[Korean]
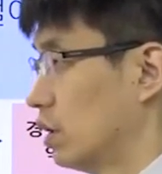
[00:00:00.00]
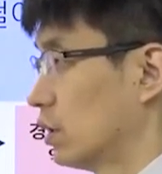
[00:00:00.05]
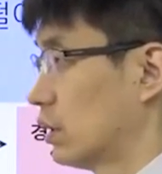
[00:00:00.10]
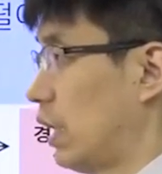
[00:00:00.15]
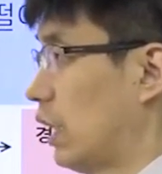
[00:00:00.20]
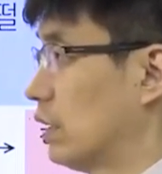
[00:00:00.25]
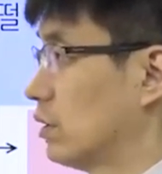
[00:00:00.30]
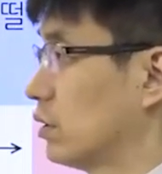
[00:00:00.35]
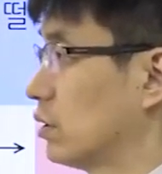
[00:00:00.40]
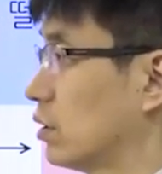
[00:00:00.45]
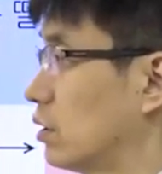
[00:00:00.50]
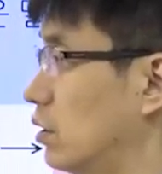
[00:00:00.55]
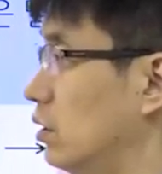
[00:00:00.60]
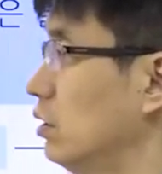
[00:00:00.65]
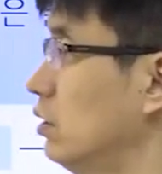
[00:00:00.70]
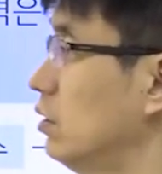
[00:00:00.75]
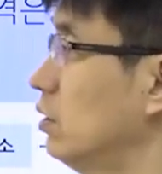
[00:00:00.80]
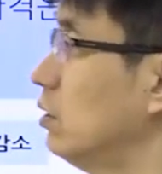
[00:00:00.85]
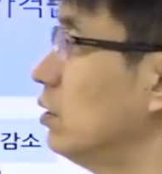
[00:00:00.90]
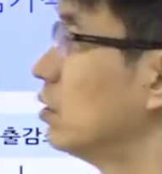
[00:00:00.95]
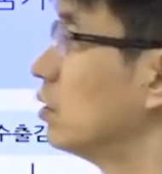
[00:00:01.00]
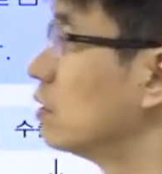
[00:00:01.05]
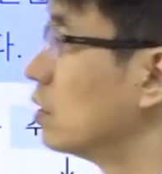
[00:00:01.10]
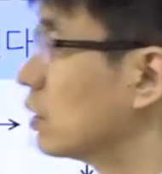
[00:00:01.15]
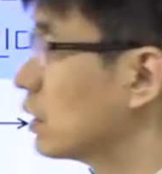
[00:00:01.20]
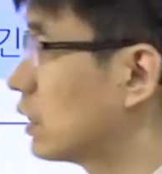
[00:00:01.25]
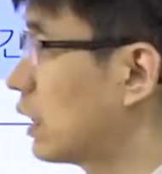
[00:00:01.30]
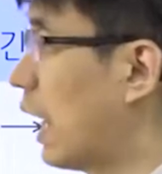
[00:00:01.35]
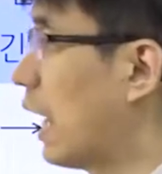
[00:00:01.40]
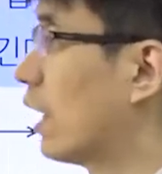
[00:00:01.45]
다 그
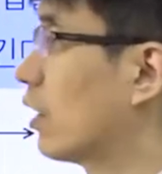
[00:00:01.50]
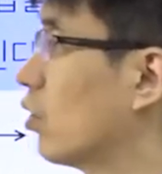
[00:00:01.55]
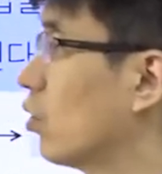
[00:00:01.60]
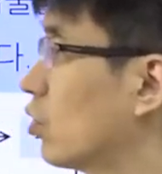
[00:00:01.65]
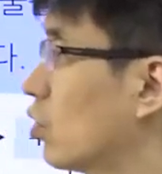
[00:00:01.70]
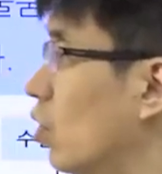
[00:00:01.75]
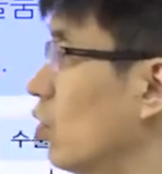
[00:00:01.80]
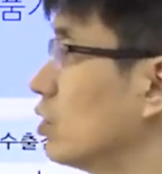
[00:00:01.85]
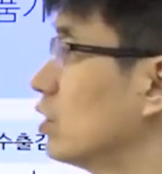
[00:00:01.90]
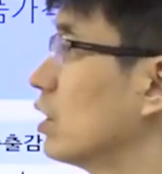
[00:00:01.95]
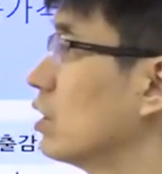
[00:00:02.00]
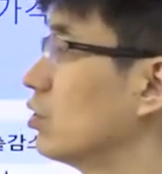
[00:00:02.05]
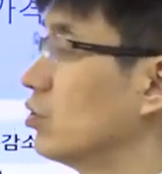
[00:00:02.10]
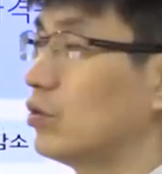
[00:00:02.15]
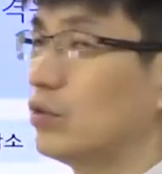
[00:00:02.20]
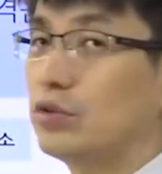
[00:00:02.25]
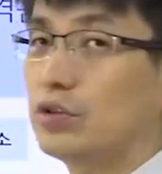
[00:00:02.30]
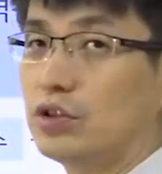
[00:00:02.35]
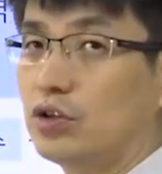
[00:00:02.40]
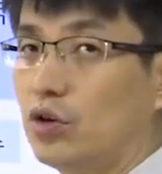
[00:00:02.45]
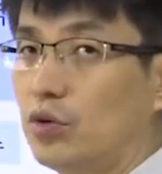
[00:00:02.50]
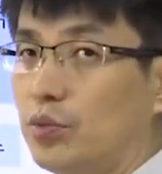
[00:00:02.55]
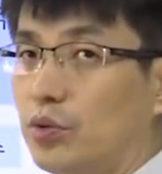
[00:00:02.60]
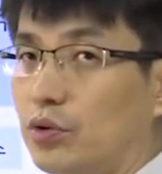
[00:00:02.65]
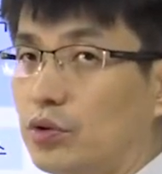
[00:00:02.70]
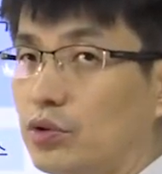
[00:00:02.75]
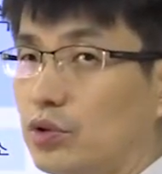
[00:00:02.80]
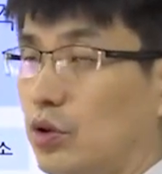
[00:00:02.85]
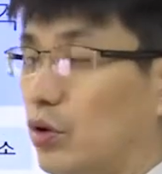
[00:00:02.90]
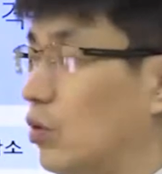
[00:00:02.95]
가격 경쟁력을
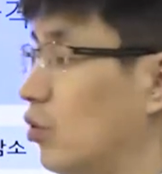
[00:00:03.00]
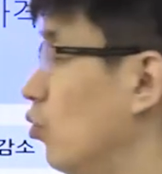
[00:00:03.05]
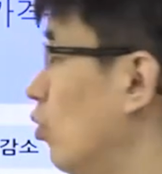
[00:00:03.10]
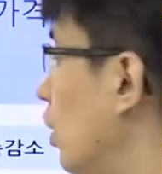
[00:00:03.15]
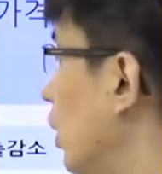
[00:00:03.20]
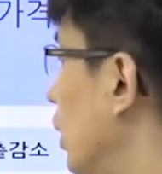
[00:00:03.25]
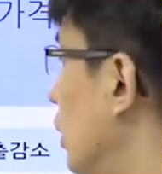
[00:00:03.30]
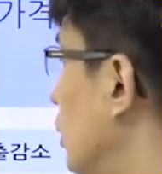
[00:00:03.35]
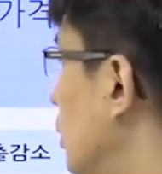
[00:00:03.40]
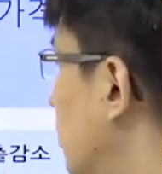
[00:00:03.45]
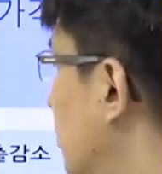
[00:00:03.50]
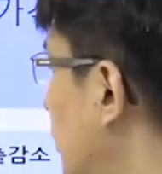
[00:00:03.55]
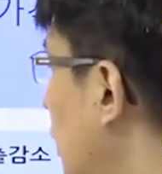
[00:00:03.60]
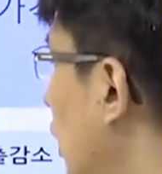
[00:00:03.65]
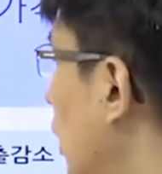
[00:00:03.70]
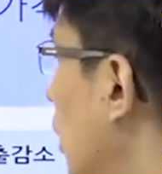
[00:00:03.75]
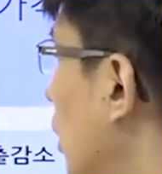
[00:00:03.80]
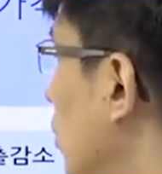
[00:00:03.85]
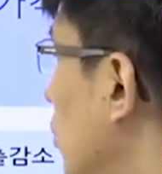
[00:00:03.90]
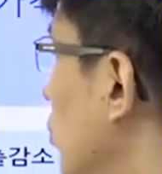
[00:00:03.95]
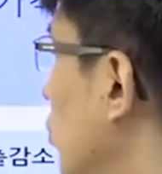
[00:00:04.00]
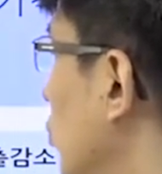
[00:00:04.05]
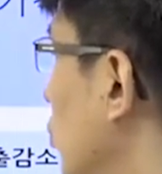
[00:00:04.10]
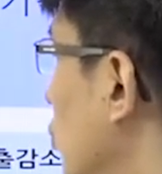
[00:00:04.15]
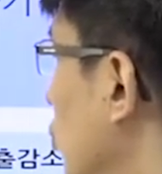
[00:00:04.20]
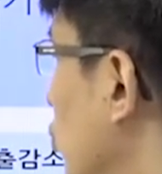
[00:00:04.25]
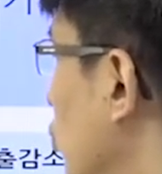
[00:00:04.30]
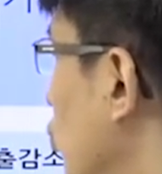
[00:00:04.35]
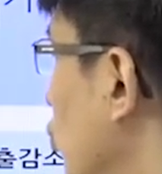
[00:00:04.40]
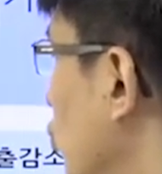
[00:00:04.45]
잃어버리죠. 왜? 10달러를
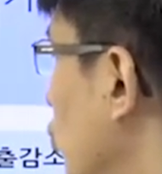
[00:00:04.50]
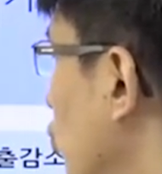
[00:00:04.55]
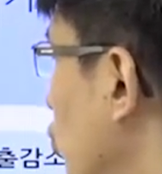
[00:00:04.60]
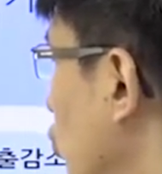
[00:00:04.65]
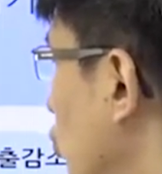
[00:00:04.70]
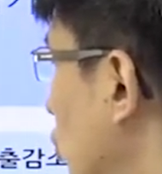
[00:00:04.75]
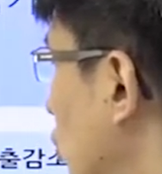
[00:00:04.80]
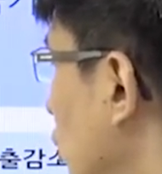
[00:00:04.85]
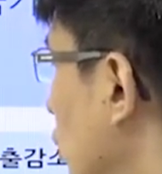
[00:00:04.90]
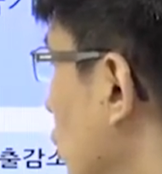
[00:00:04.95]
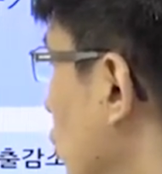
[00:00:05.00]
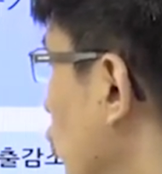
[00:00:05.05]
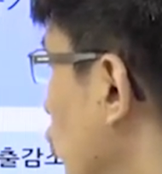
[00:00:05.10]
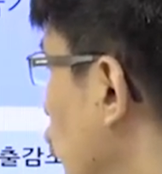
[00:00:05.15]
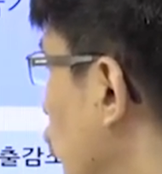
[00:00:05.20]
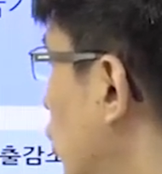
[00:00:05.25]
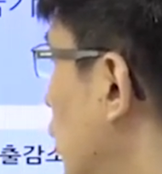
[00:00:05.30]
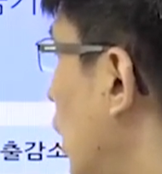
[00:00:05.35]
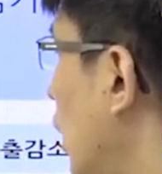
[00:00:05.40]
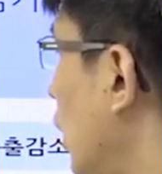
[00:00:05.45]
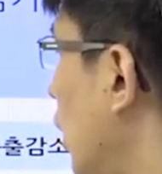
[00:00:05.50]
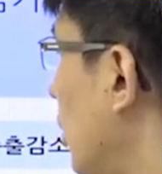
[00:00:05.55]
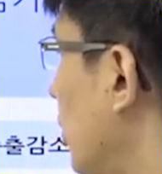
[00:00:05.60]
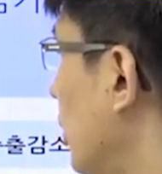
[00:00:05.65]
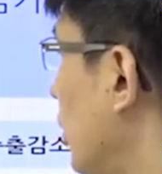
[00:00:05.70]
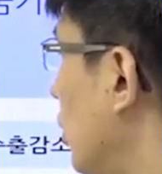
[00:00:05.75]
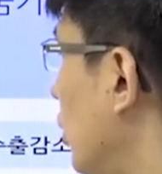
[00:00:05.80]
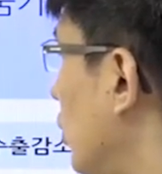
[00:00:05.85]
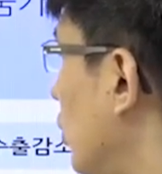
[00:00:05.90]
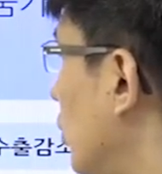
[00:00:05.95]
그
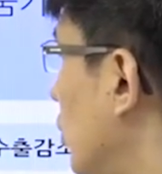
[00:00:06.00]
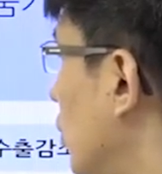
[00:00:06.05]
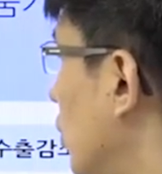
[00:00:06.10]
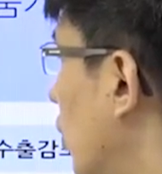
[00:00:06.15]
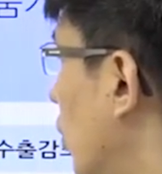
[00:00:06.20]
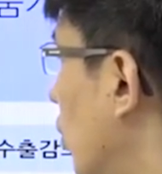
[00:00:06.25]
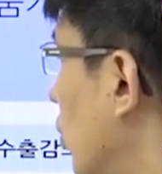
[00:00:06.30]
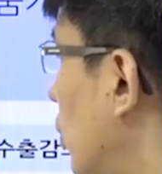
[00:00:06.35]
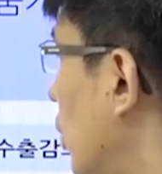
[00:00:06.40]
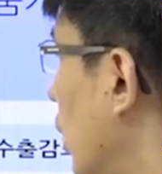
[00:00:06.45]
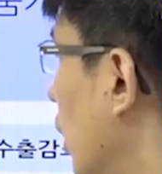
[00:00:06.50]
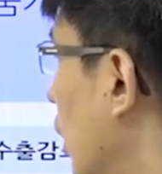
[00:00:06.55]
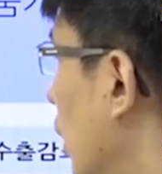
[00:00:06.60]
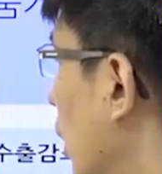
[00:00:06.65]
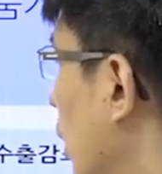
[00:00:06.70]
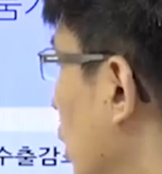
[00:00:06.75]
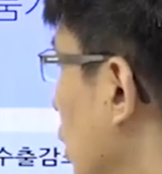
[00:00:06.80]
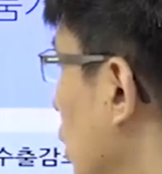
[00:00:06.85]
유지하려면 어떻게